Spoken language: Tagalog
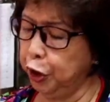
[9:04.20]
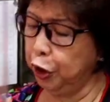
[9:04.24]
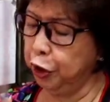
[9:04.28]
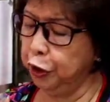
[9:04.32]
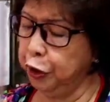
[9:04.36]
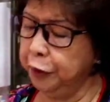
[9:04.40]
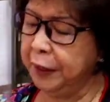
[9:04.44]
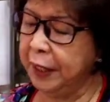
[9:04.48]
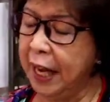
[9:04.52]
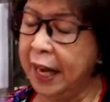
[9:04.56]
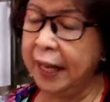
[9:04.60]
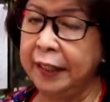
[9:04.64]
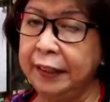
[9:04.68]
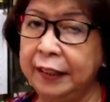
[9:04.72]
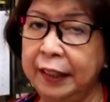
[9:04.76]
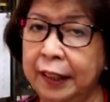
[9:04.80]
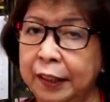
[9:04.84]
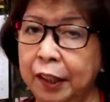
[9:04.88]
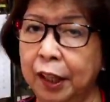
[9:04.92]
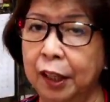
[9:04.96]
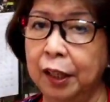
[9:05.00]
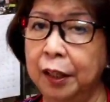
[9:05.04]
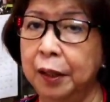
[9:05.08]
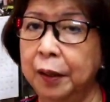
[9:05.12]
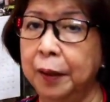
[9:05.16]
Jiu 9.
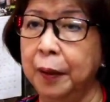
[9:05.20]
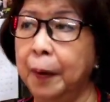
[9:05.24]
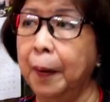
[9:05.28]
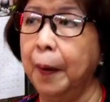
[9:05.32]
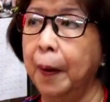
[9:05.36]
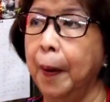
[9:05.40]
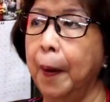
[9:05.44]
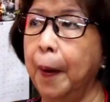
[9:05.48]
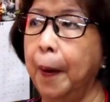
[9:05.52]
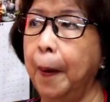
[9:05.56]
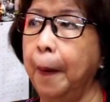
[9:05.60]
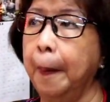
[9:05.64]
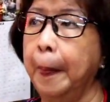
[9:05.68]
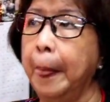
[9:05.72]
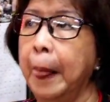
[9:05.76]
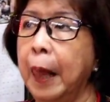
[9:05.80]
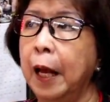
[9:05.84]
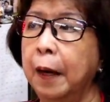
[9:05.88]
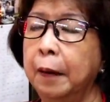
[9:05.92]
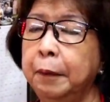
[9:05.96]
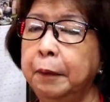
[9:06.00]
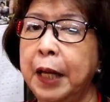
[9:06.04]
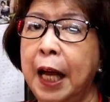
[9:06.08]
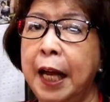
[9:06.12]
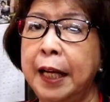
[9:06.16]
Number ano? nine. Oo.
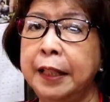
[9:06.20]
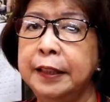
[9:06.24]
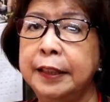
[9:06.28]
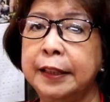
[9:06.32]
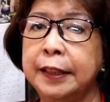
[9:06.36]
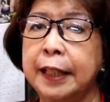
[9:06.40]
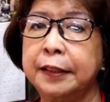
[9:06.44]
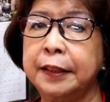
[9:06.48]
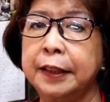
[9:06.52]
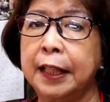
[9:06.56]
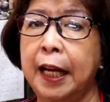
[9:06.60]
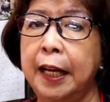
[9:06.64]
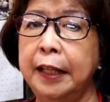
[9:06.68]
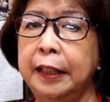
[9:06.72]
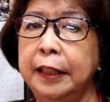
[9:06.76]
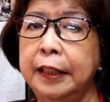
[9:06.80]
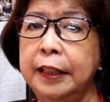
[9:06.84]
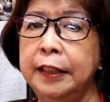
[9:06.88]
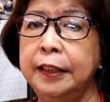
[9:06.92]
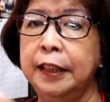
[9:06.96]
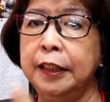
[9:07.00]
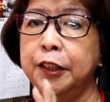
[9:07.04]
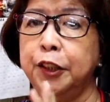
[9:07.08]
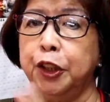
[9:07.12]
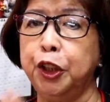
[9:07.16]
Nine sa
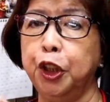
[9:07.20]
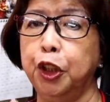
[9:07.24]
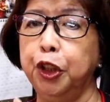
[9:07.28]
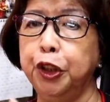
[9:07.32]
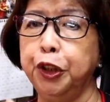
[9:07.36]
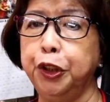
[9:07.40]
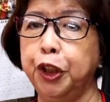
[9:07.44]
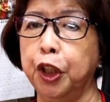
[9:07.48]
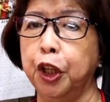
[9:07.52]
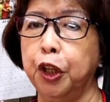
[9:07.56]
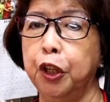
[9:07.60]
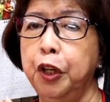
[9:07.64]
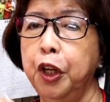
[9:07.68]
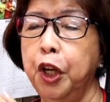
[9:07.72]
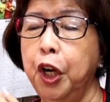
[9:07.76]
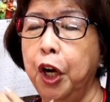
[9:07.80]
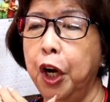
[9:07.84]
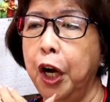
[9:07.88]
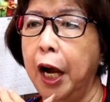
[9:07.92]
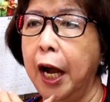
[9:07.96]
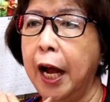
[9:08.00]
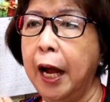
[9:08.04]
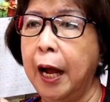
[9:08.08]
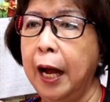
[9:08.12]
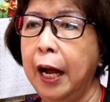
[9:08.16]
Chinese is Jiu Jiu.
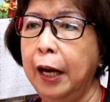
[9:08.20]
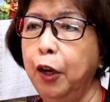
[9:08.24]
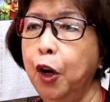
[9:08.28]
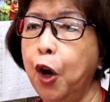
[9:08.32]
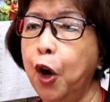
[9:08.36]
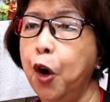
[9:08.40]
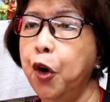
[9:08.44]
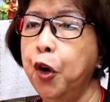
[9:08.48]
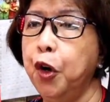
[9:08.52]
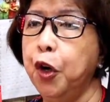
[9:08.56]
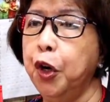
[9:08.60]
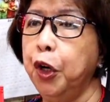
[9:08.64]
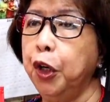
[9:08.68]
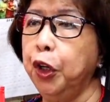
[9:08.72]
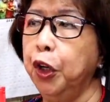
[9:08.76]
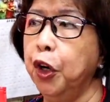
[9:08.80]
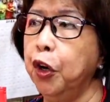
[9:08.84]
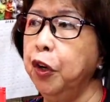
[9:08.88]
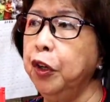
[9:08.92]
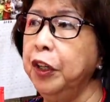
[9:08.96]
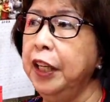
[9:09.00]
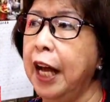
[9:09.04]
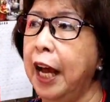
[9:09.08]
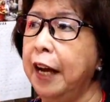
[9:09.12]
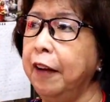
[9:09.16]
Ah, long,
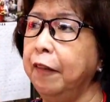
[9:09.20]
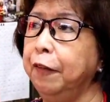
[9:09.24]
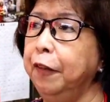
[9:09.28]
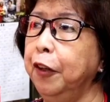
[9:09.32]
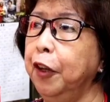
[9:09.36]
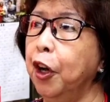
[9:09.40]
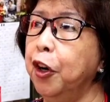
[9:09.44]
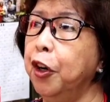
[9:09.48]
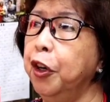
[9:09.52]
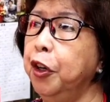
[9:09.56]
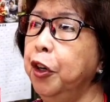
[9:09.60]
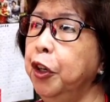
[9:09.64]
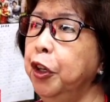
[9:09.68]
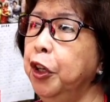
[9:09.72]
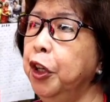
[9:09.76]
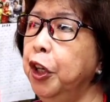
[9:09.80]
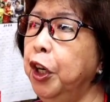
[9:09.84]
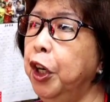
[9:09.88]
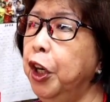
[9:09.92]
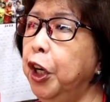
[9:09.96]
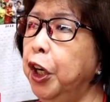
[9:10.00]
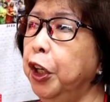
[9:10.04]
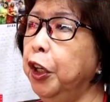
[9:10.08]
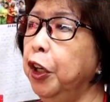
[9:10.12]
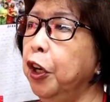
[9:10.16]
long life. Long
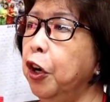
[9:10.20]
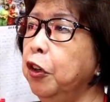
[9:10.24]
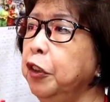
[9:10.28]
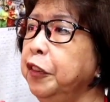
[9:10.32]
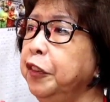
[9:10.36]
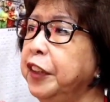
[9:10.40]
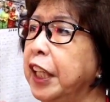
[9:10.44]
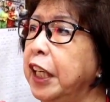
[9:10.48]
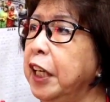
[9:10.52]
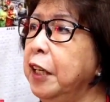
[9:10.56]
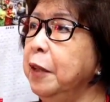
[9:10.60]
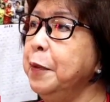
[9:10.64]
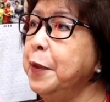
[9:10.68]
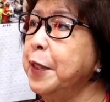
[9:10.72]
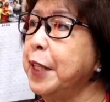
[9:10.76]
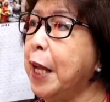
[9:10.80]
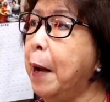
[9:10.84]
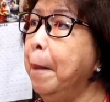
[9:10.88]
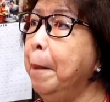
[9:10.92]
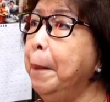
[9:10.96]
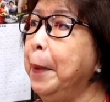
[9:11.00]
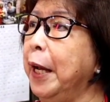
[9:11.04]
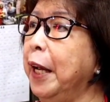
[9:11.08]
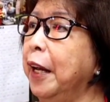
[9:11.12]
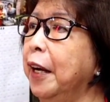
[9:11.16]
life. Long terms
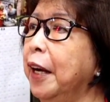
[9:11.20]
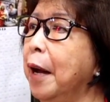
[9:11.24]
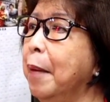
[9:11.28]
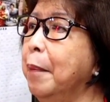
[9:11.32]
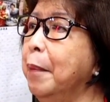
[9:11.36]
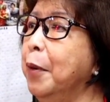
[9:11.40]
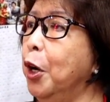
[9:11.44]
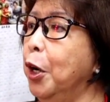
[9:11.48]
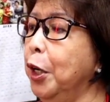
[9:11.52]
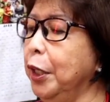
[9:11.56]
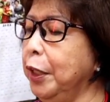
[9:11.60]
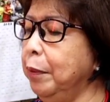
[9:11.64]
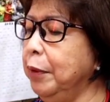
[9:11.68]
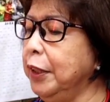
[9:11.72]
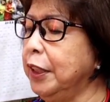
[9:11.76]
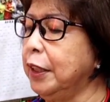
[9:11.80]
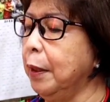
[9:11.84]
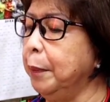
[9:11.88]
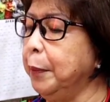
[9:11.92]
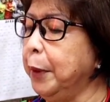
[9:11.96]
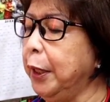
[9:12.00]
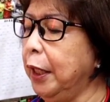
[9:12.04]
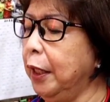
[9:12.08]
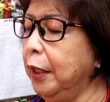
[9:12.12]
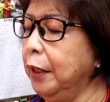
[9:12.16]
ang pera mo. Ibig
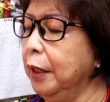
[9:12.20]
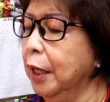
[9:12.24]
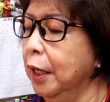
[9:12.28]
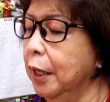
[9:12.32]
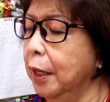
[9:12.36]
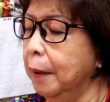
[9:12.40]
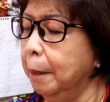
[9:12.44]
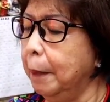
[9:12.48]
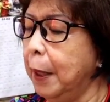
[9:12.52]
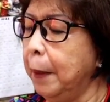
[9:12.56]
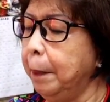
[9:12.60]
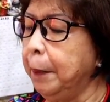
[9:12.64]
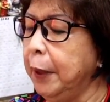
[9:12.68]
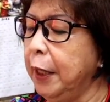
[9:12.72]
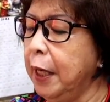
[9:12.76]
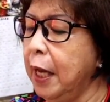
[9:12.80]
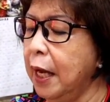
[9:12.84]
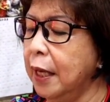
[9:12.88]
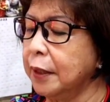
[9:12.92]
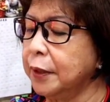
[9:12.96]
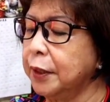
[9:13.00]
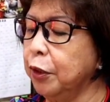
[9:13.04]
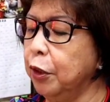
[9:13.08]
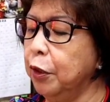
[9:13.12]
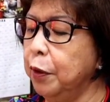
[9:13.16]
sabihin, pag
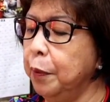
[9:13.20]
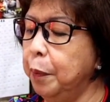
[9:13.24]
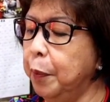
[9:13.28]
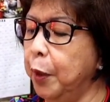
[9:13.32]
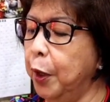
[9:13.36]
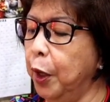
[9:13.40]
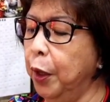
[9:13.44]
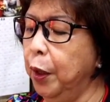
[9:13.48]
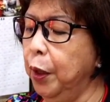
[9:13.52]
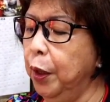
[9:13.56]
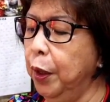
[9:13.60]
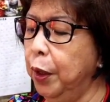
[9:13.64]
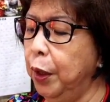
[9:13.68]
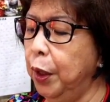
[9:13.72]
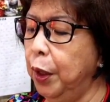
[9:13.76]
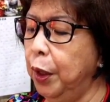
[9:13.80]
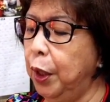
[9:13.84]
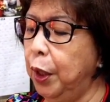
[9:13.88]
pinasok mo,